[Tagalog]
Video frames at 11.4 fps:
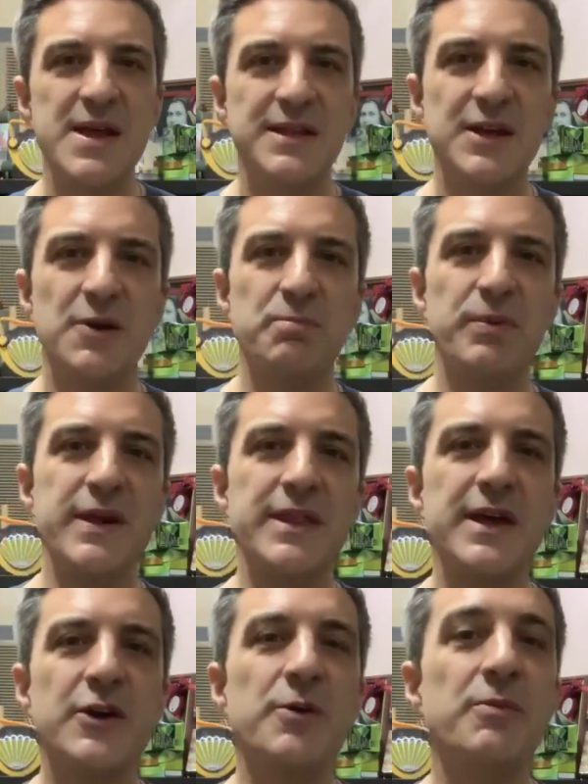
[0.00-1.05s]
Hindi ko
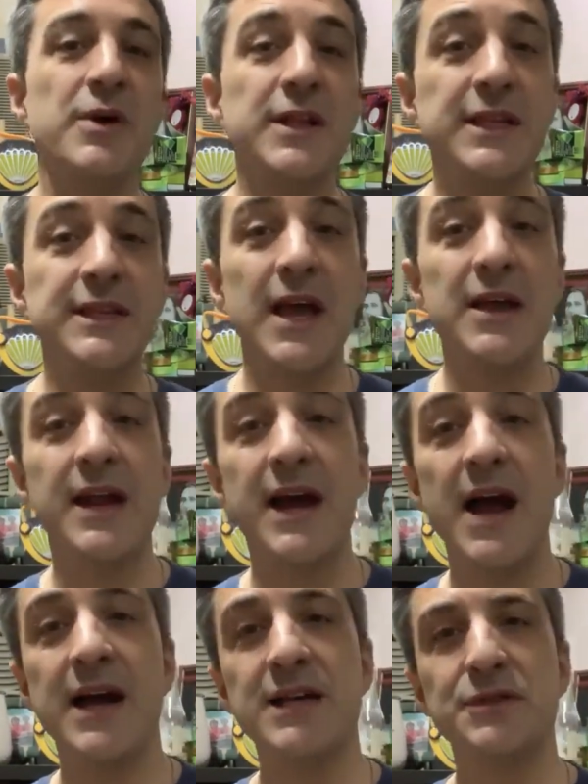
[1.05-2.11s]
pwede kung hindi tayo
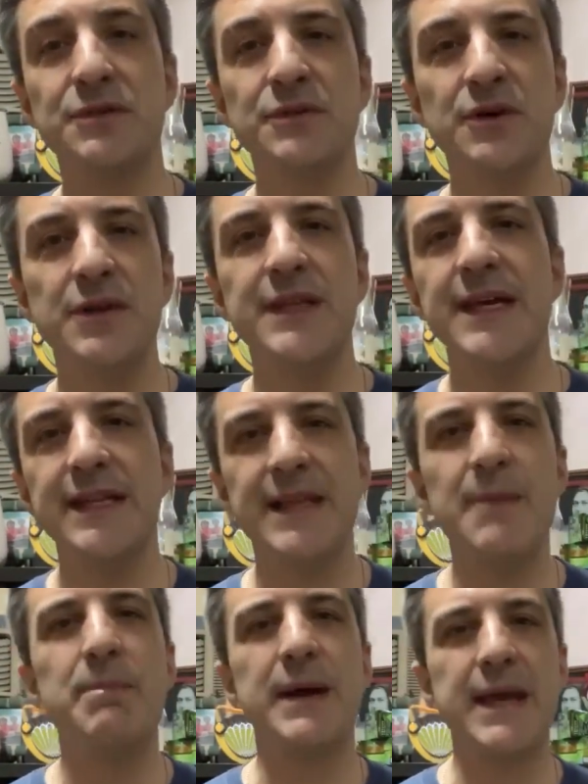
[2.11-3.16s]
nakakasundo, hindi
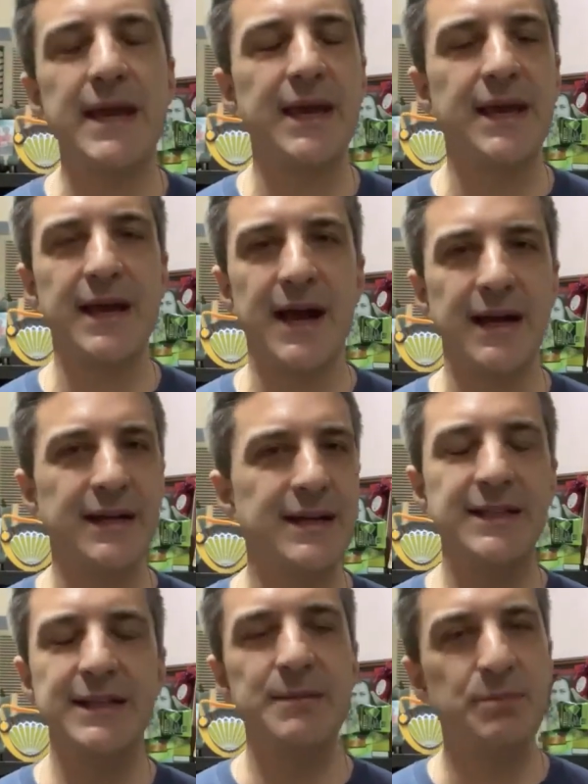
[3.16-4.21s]
kita pakikinggan.
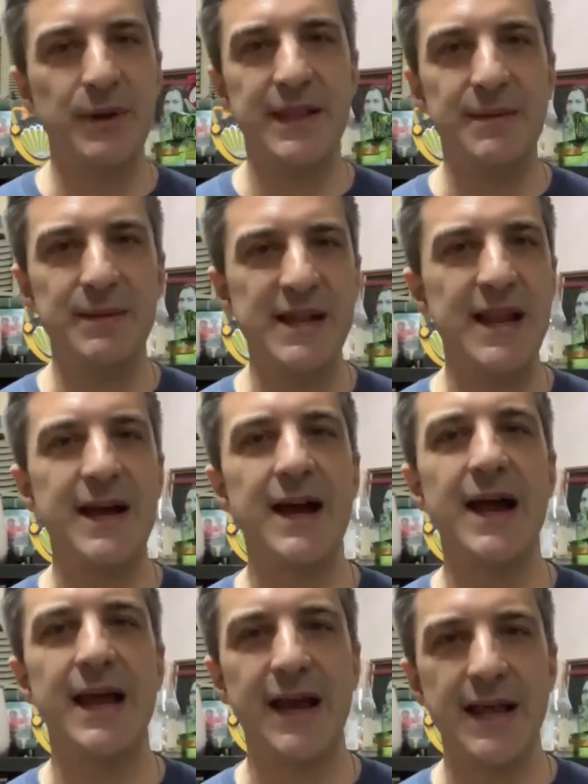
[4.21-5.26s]
Hindi pwede. Bilang
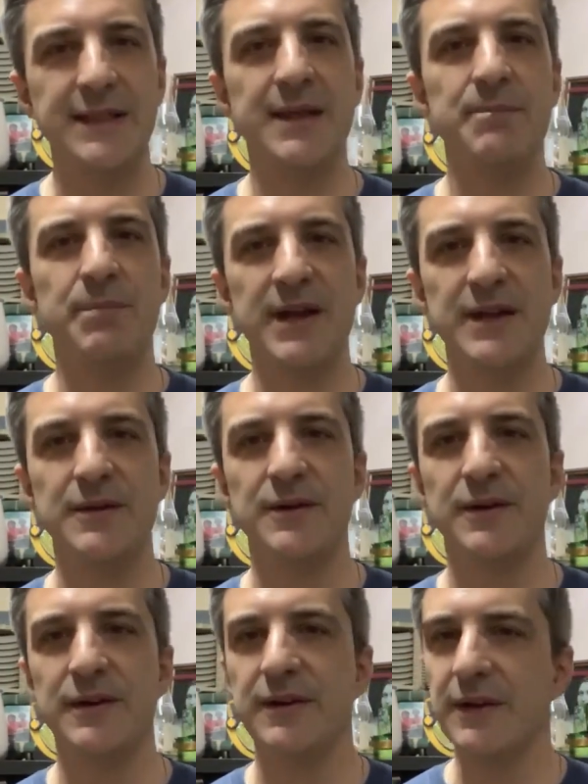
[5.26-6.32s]
alagad ng
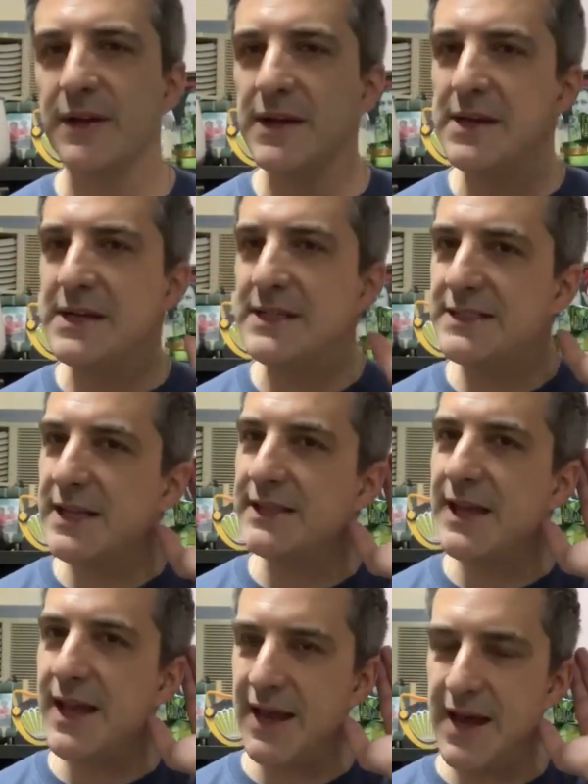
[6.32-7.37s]
Panginoon,
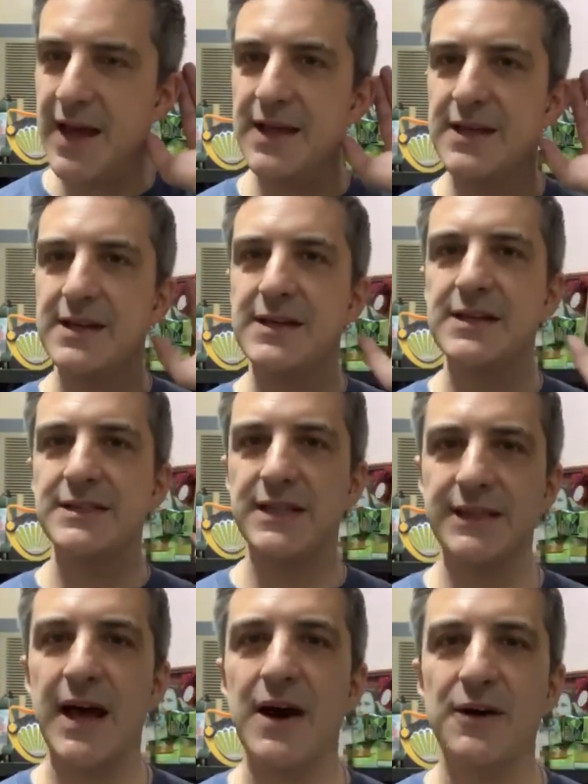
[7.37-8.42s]
isantay nga sa
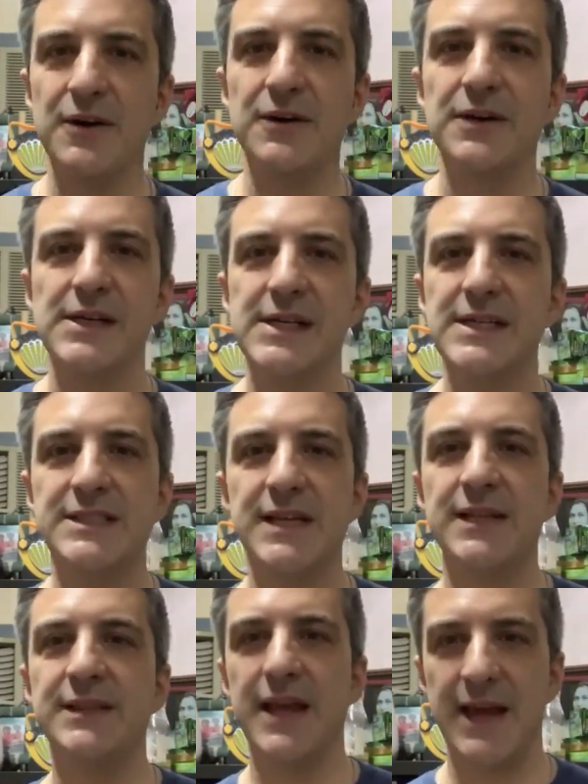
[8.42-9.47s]
tao,
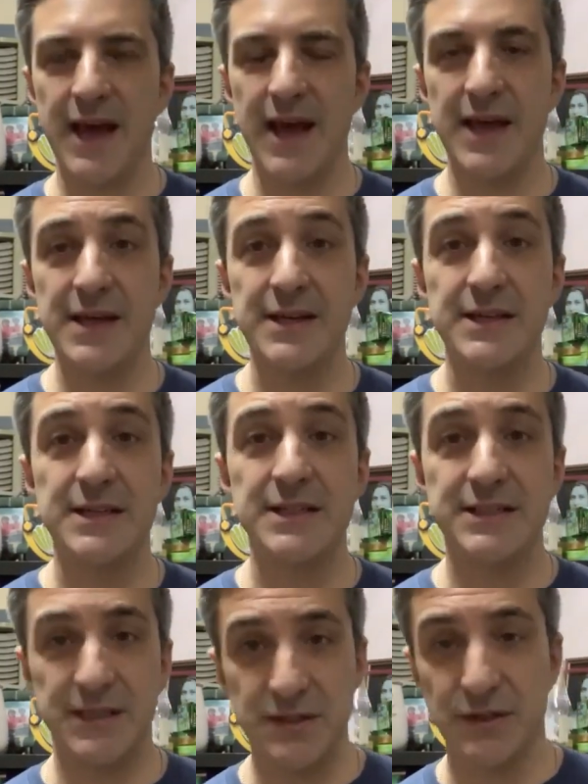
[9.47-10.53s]
isantay nga
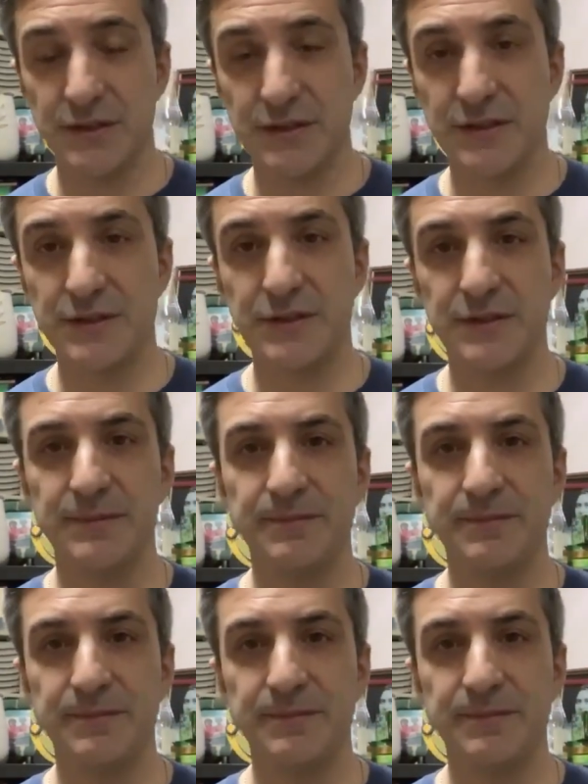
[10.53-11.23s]
sa Diyos.